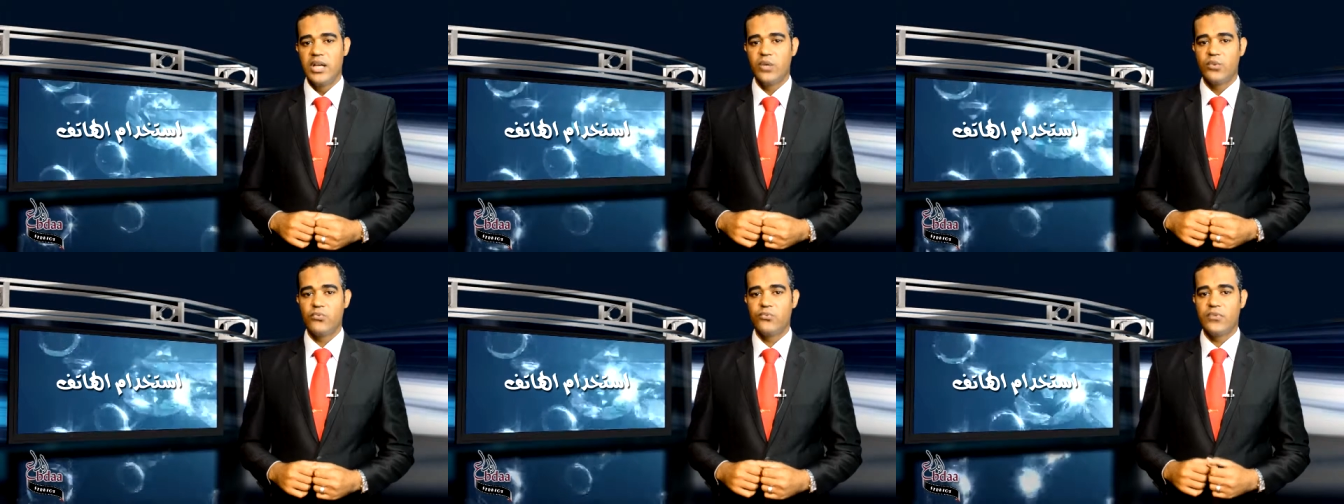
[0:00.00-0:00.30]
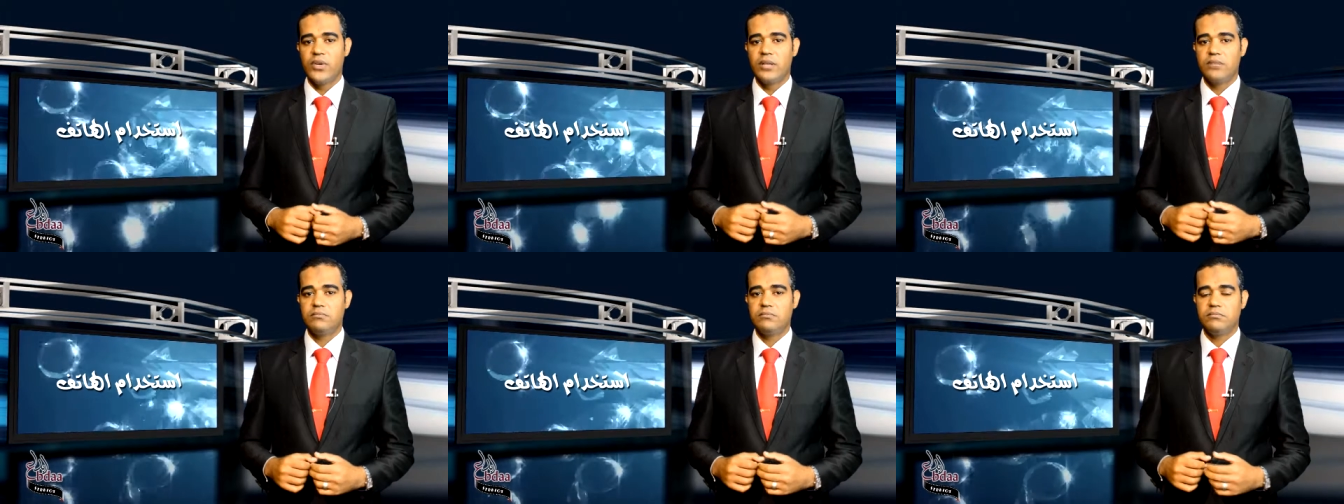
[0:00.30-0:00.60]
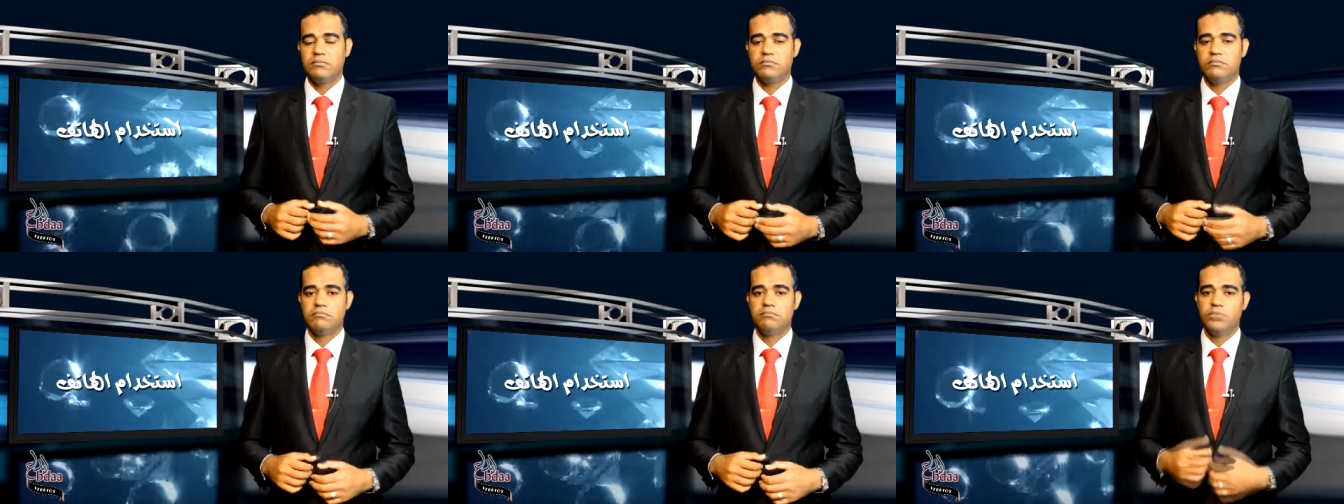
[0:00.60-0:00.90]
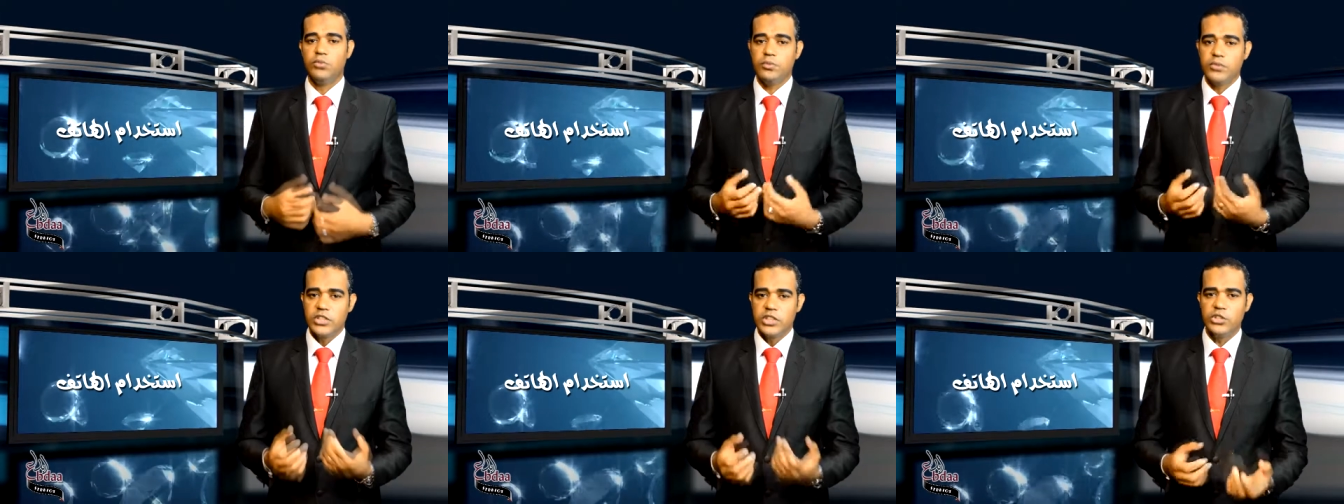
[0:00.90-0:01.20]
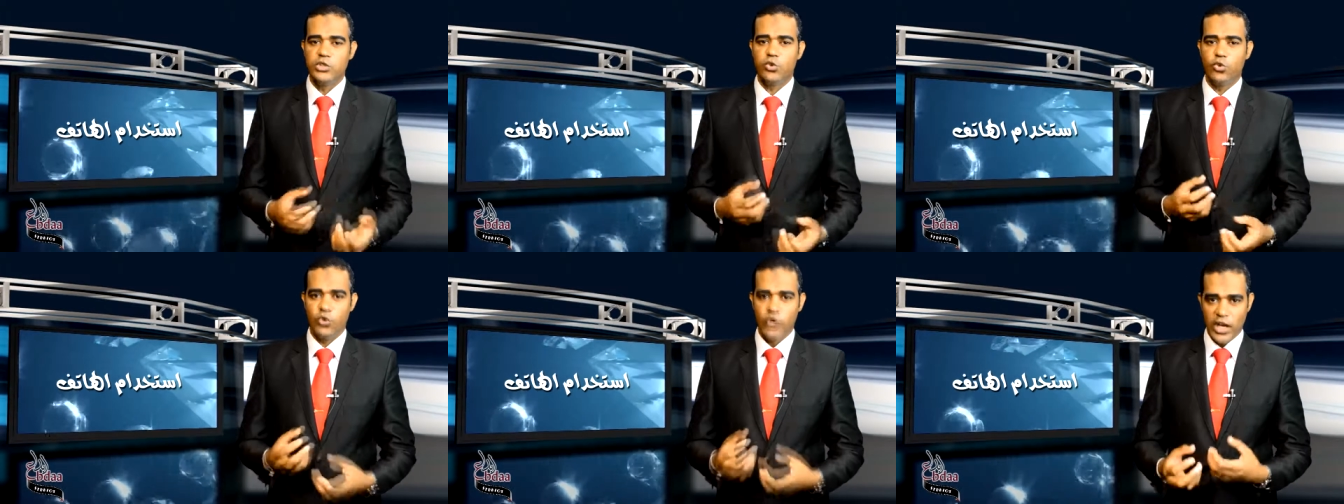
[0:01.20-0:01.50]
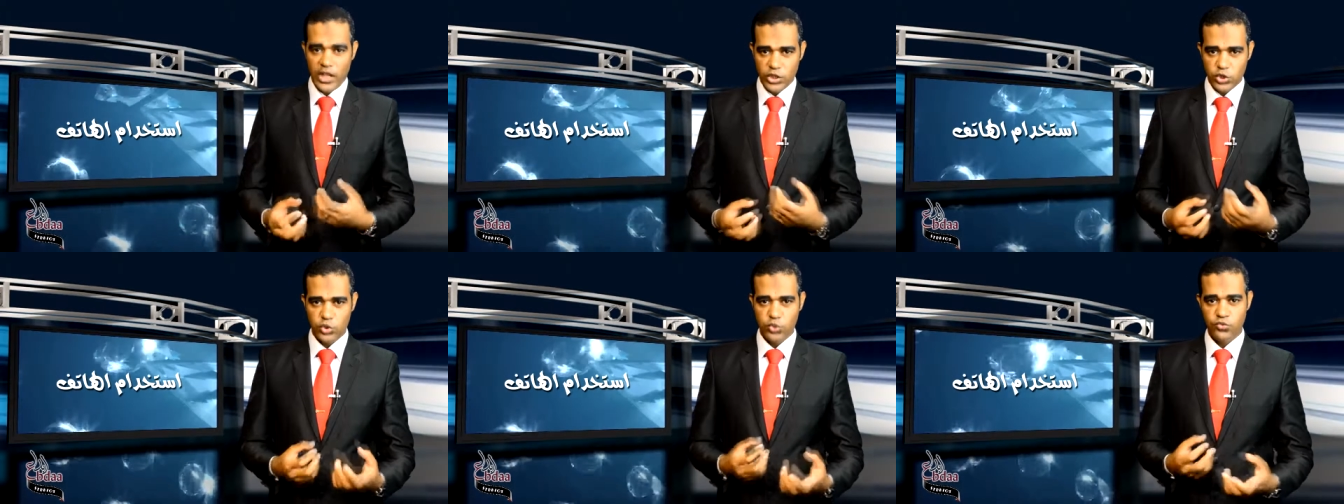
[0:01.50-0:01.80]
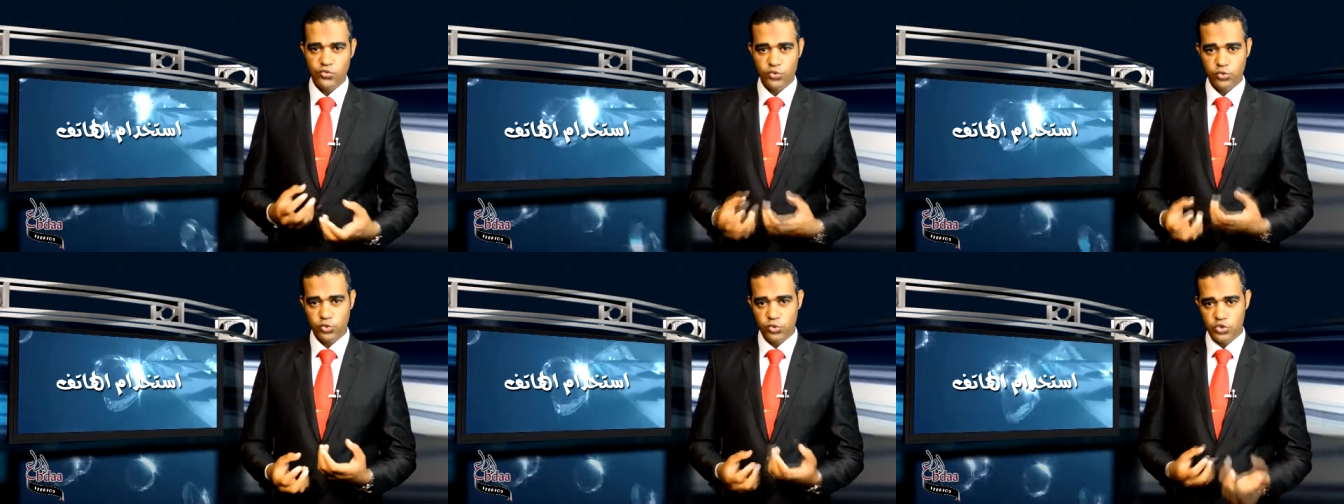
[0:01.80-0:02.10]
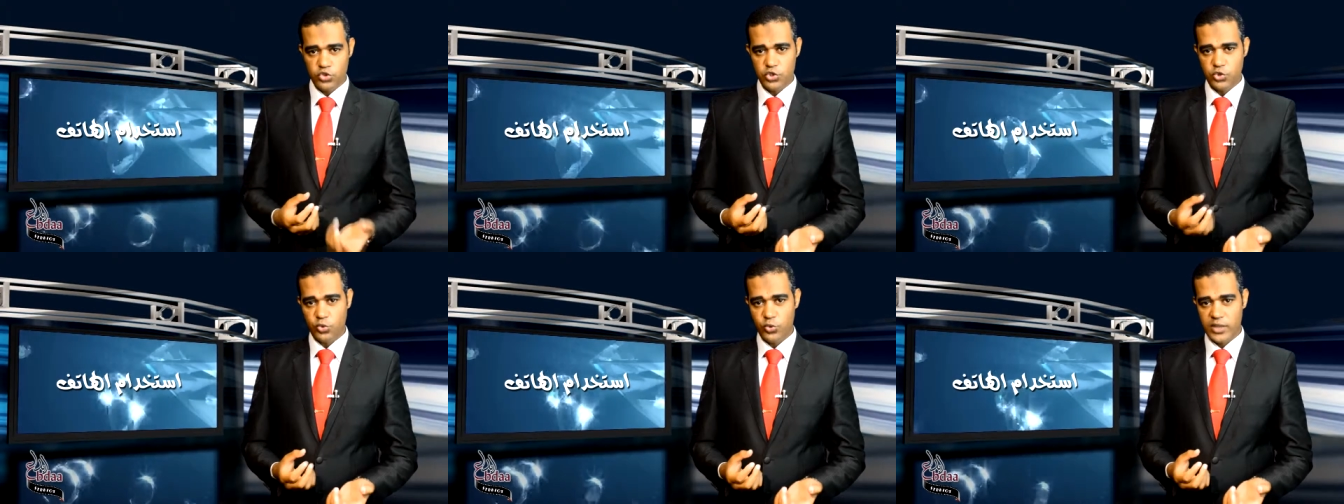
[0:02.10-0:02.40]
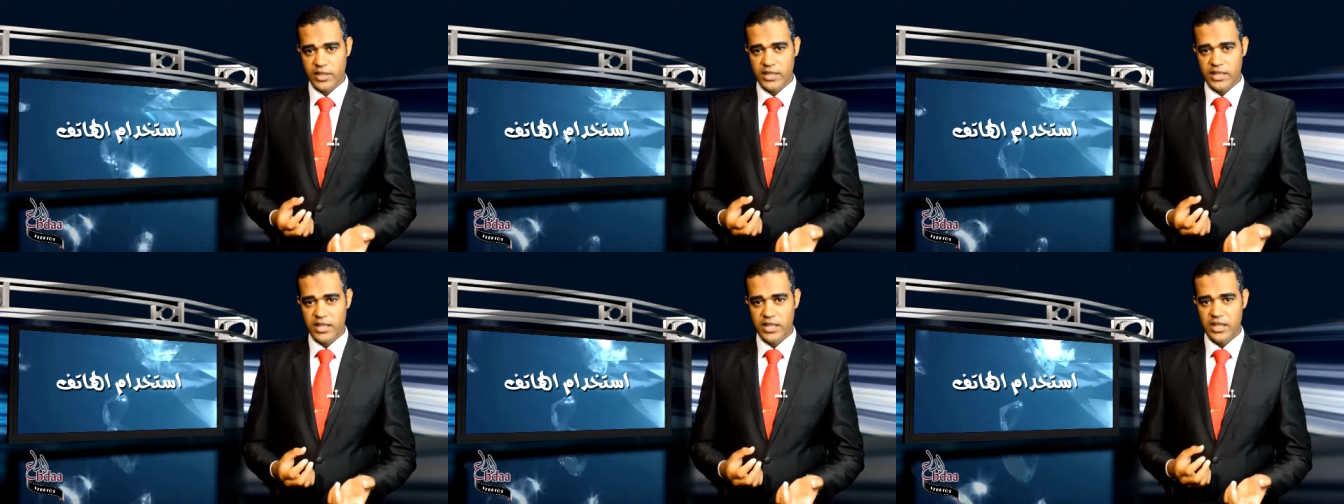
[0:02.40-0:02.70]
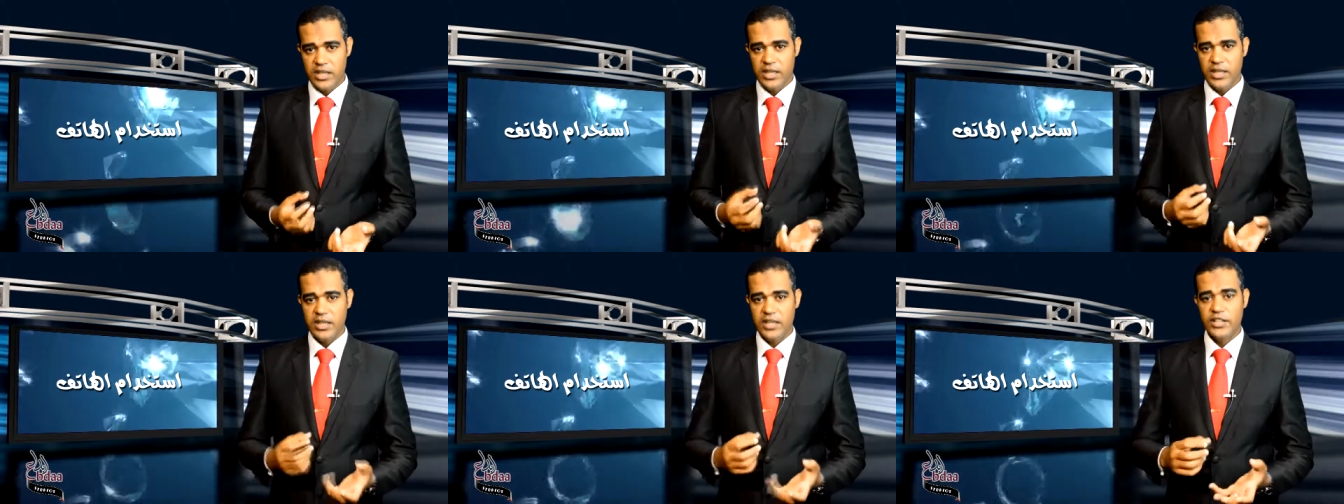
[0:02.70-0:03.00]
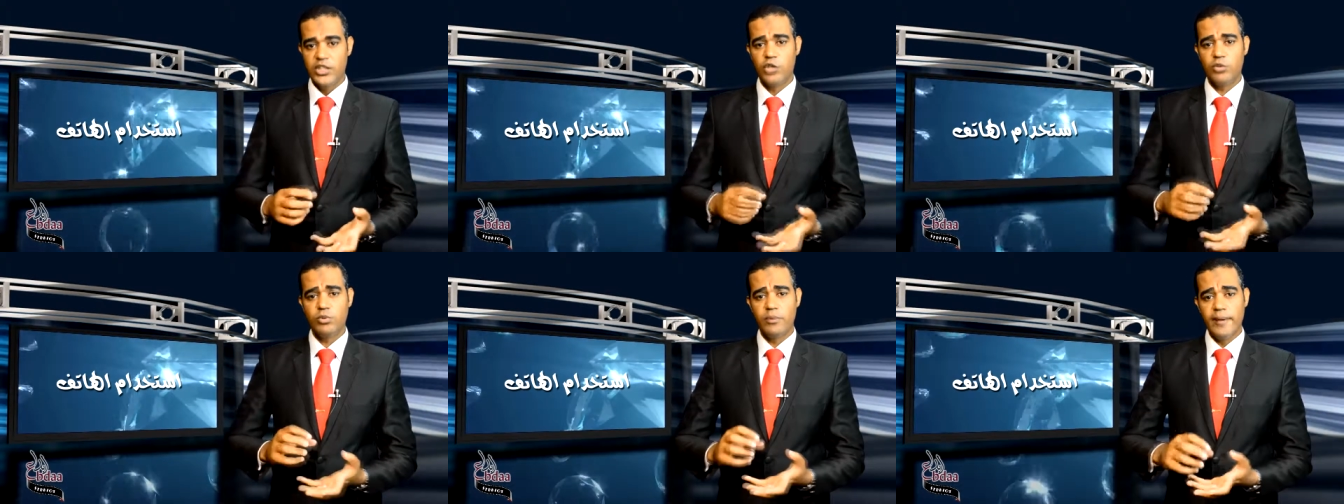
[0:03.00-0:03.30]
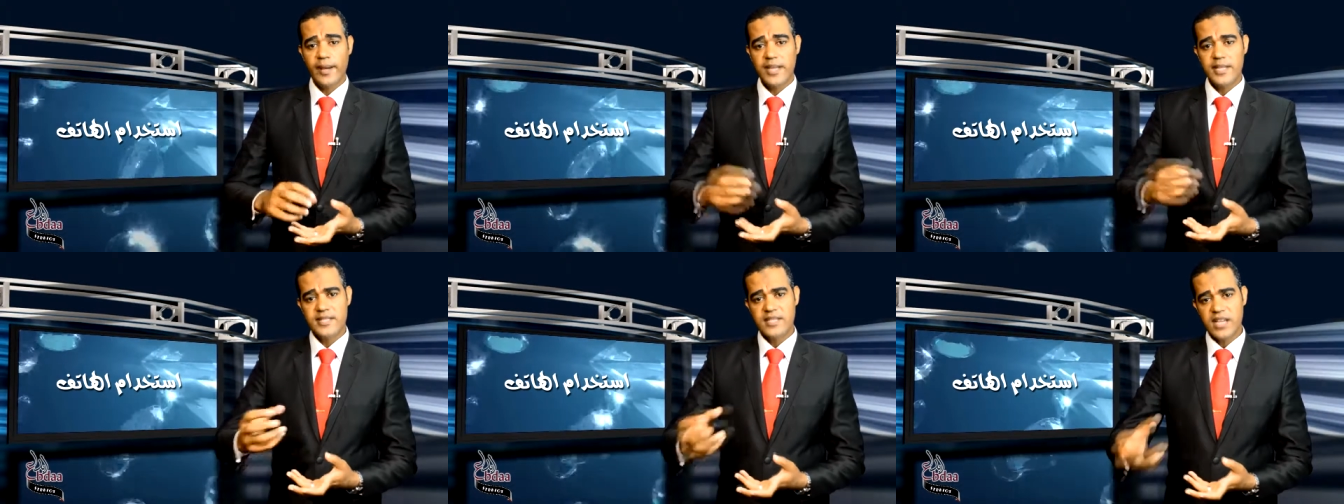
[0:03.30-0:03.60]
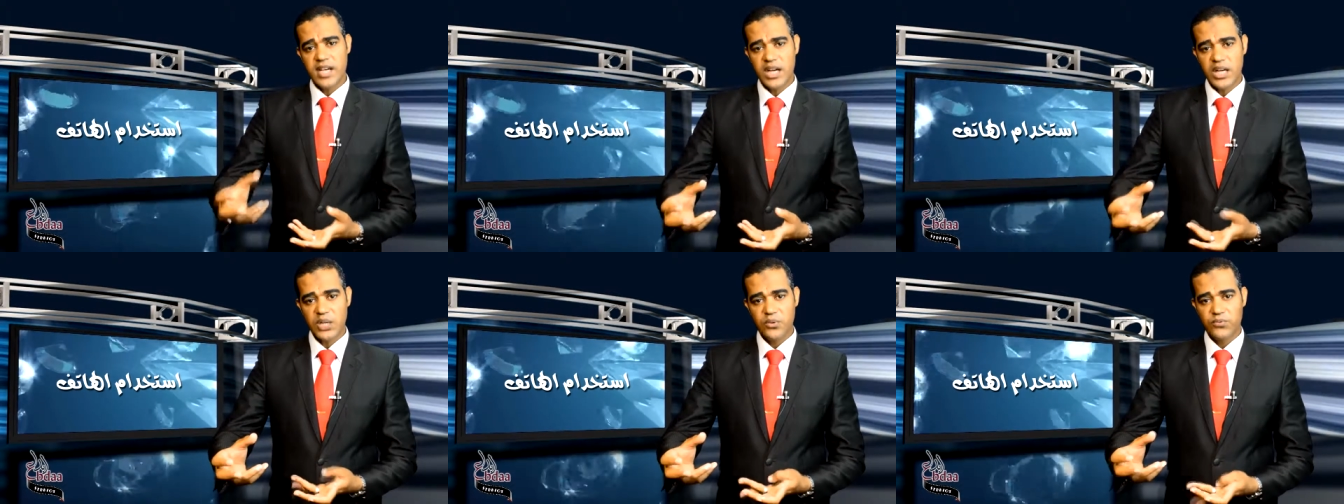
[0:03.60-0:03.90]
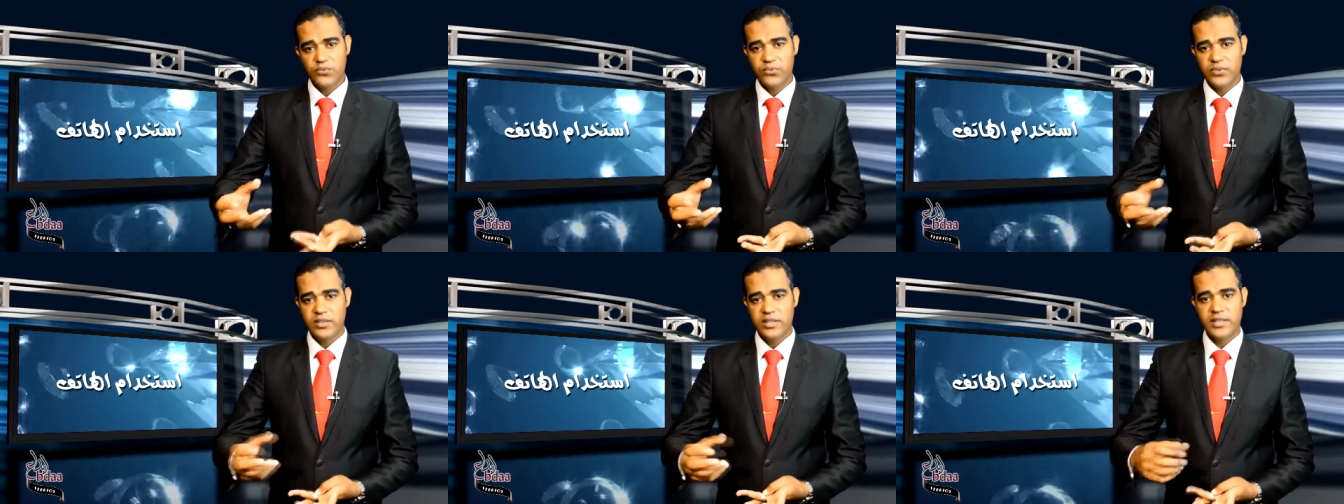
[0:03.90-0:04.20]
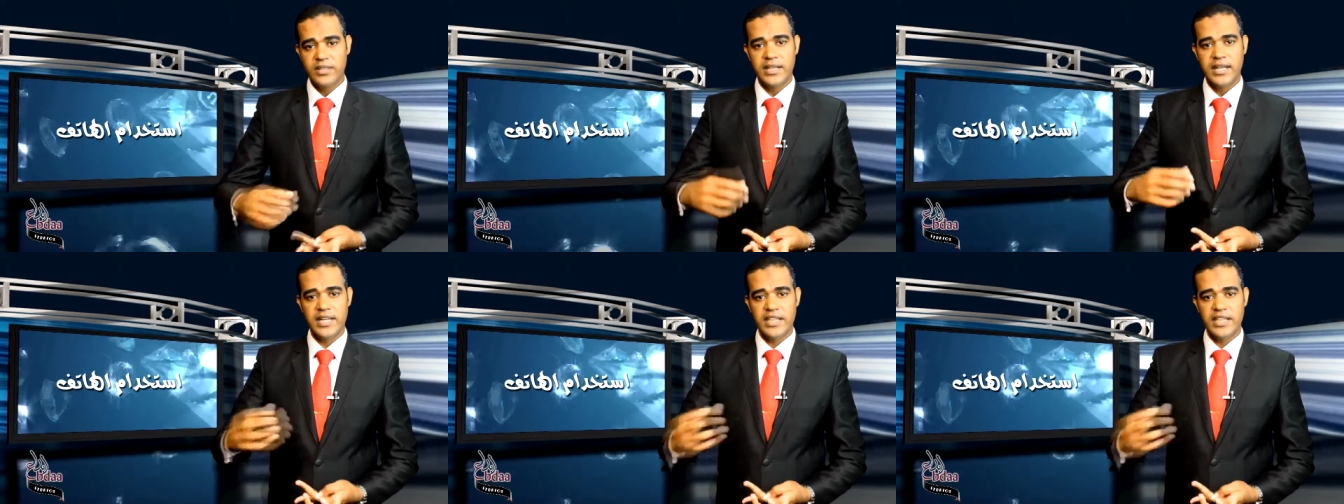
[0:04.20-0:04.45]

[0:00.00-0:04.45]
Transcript: فممكن يكون عنده فضول شويه ان هو بيبقى عايز يعرف آه،